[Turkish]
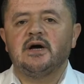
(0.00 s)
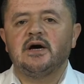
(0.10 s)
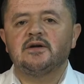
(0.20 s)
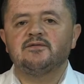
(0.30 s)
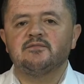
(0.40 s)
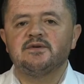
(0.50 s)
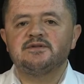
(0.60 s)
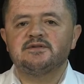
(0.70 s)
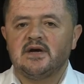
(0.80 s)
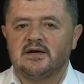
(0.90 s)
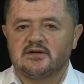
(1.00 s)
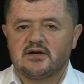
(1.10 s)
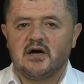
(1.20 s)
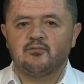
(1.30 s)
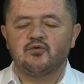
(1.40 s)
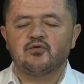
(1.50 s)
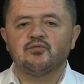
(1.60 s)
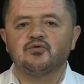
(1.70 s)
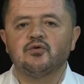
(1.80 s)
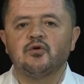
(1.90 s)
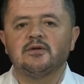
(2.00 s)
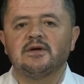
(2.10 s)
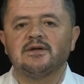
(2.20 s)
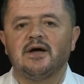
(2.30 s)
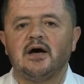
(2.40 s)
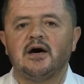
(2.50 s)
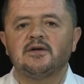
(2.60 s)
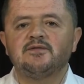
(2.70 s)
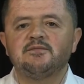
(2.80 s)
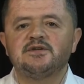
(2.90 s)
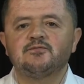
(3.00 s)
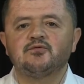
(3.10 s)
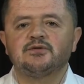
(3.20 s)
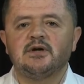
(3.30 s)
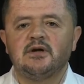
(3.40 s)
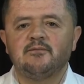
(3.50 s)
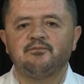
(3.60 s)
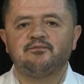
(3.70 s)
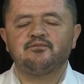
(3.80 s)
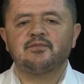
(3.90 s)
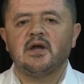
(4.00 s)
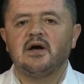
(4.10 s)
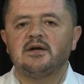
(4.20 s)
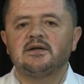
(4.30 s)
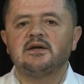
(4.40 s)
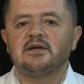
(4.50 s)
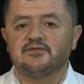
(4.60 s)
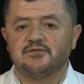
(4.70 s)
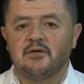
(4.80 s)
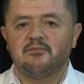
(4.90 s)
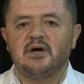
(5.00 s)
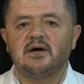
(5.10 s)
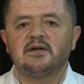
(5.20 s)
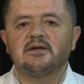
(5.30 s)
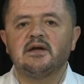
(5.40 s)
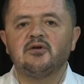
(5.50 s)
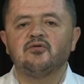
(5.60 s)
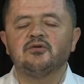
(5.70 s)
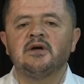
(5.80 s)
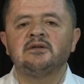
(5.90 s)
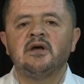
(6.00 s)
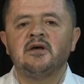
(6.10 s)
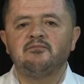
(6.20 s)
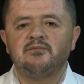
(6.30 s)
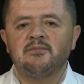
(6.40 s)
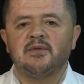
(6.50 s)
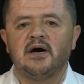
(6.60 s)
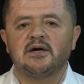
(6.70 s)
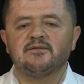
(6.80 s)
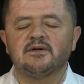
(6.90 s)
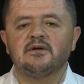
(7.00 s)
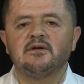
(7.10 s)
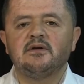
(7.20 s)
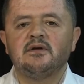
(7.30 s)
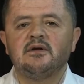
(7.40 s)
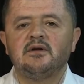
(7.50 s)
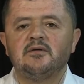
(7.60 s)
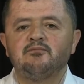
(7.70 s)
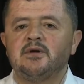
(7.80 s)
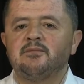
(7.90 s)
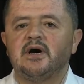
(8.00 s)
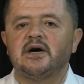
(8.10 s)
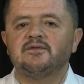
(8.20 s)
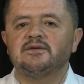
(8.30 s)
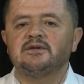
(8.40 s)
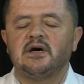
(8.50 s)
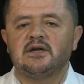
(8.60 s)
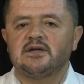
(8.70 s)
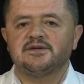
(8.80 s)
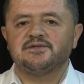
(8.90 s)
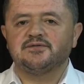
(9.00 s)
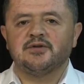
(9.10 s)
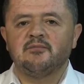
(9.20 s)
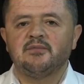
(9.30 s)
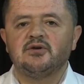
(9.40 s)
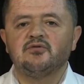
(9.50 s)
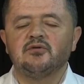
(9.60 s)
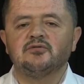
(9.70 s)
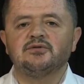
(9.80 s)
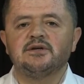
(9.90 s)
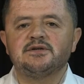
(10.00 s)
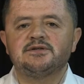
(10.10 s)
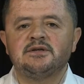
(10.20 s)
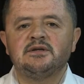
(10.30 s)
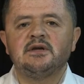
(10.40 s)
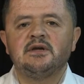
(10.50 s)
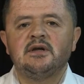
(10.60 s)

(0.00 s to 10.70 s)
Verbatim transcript: harfimiz yani kap hükmünde olan harfimiz burada harekeli, damme harekeli olan mim harfi. Mim harfinin harekesi dammeli olduğu için